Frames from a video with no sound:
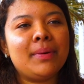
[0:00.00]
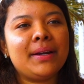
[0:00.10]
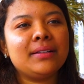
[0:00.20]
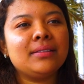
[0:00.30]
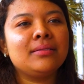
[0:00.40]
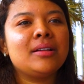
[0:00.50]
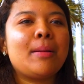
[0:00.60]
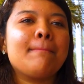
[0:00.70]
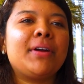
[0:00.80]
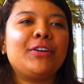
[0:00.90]
Pérez,
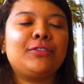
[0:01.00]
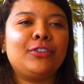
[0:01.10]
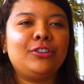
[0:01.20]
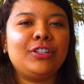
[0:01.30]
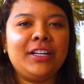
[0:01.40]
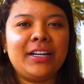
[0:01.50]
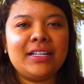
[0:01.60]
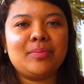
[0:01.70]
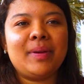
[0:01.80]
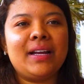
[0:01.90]
pero es foto en
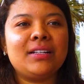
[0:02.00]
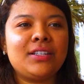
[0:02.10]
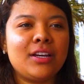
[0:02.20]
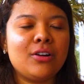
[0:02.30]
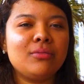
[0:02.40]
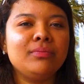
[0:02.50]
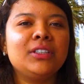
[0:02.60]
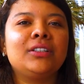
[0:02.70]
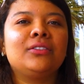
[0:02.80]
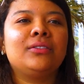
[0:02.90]
inglés, PHO
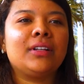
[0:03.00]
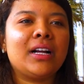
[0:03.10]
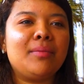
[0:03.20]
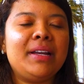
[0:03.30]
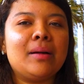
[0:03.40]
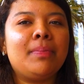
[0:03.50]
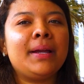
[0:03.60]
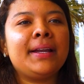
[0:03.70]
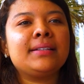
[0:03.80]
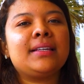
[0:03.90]
Camila
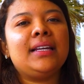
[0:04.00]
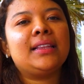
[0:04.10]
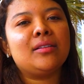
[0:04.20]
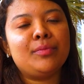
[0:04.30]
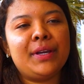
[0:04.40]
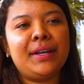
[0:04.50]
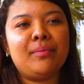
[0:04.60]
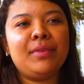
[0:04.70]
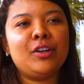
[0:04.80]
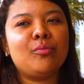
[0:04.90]
Pérez, y también
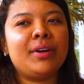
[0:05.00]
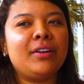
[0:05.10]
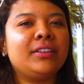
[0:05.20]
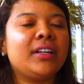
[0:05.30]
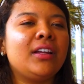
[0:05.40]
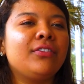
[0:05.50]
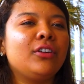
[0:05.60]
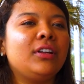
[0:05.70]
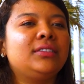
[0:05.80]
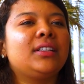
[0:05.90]
mi número de
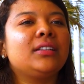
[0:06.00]
teléfono es